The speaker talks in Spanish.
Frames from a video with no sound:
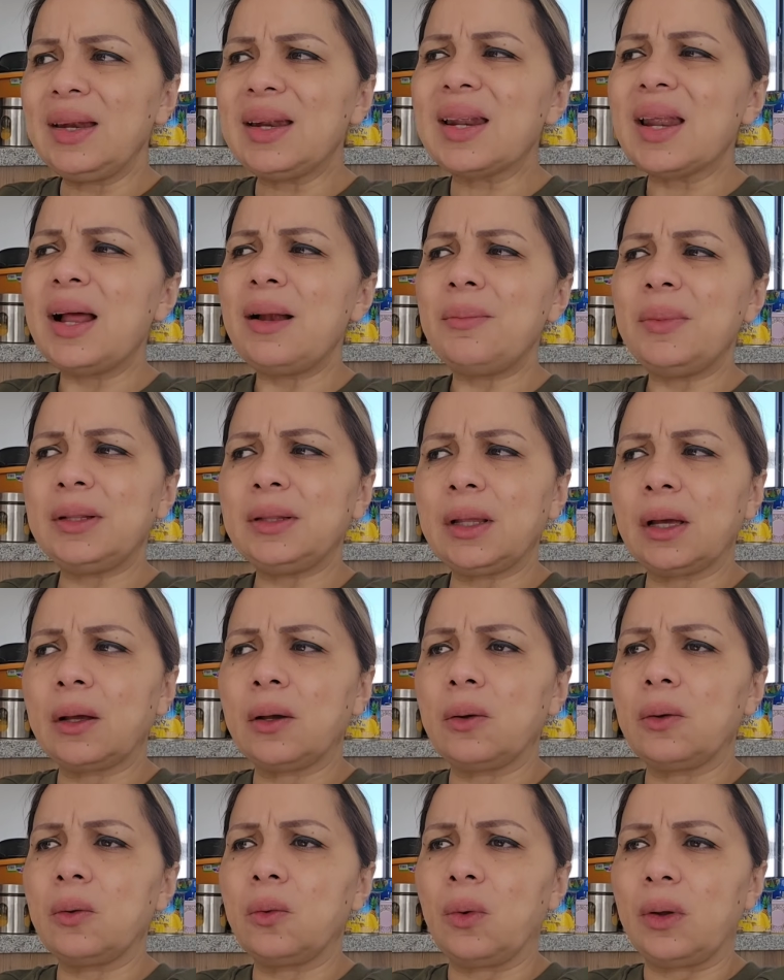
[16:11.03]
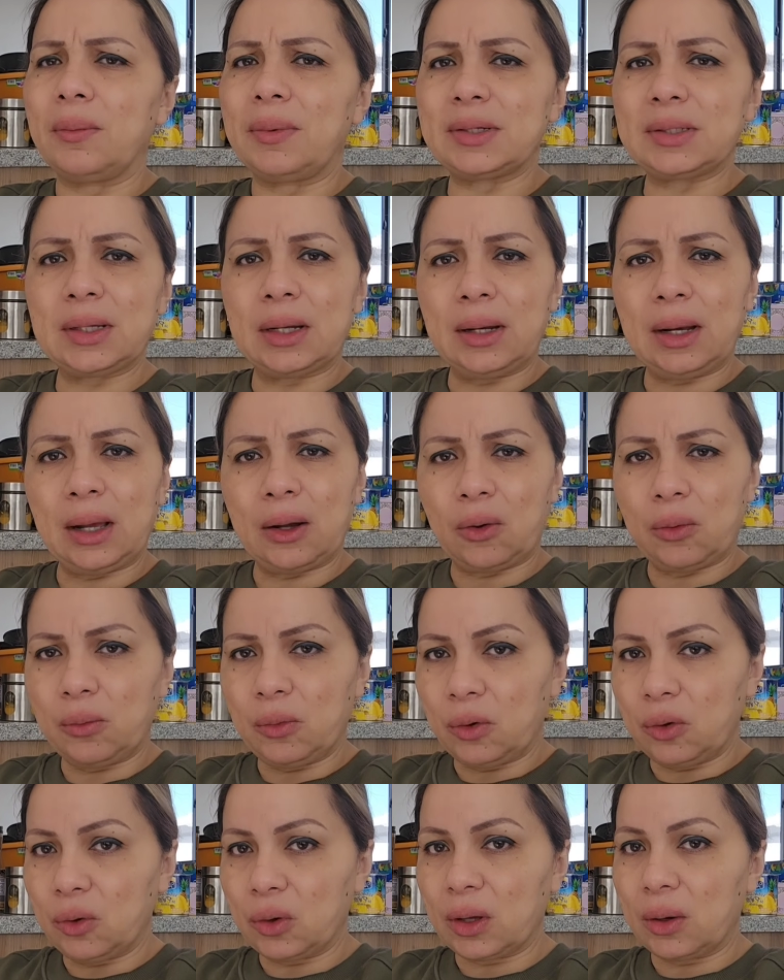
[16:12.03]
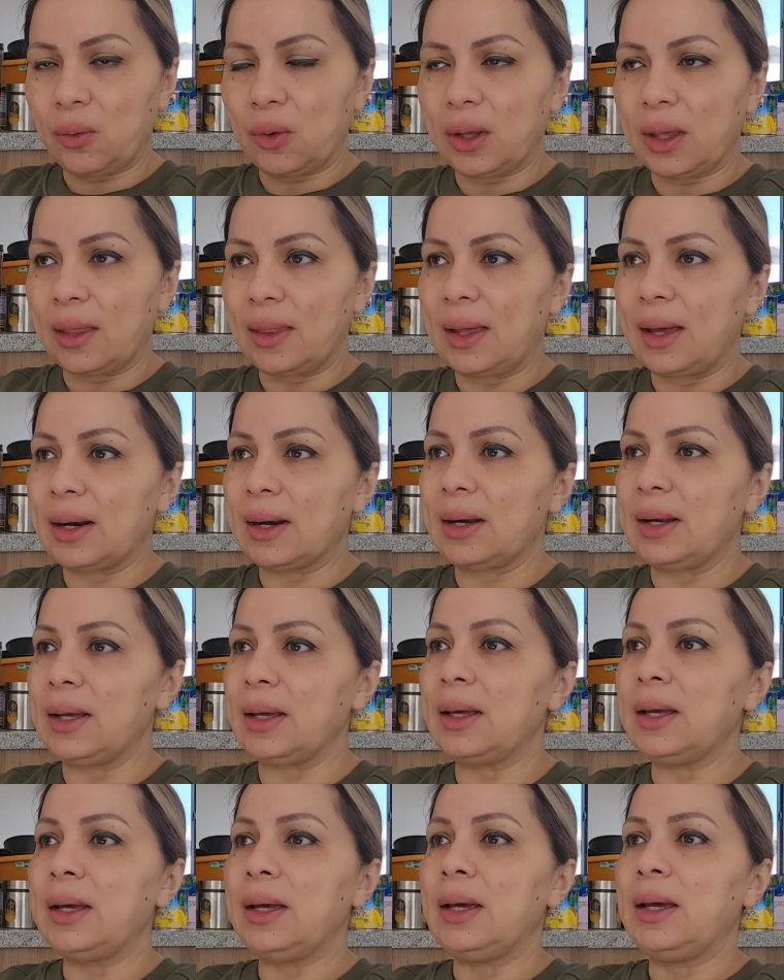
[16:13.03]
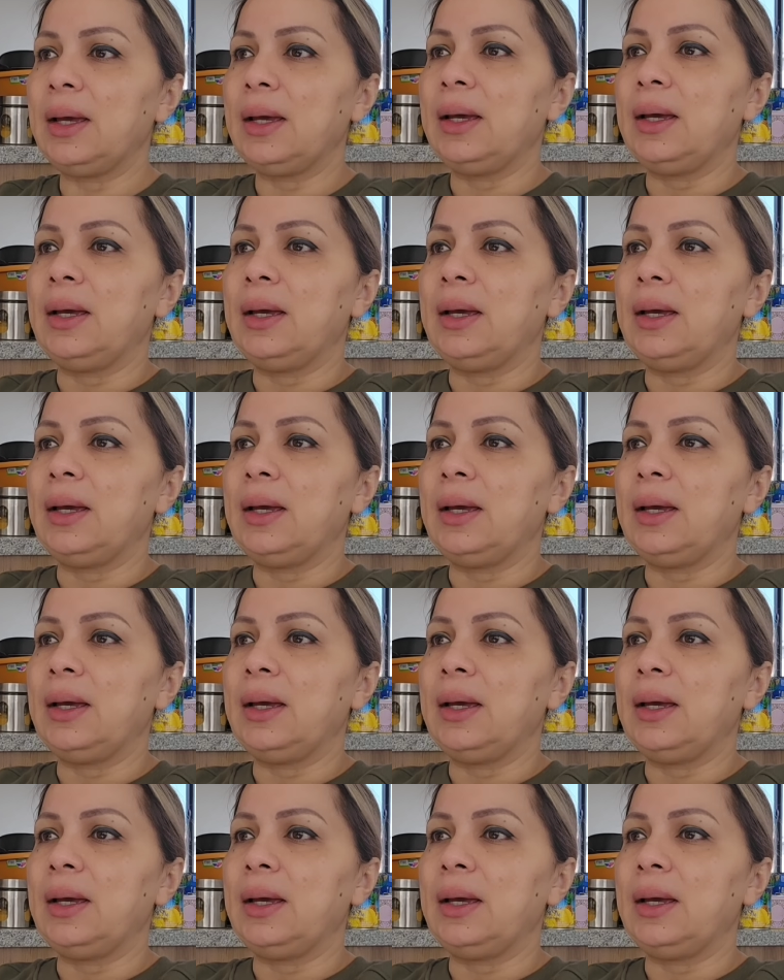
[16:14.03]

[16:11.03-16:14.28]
realmente cuál va a ser el acomodo que voy a darle.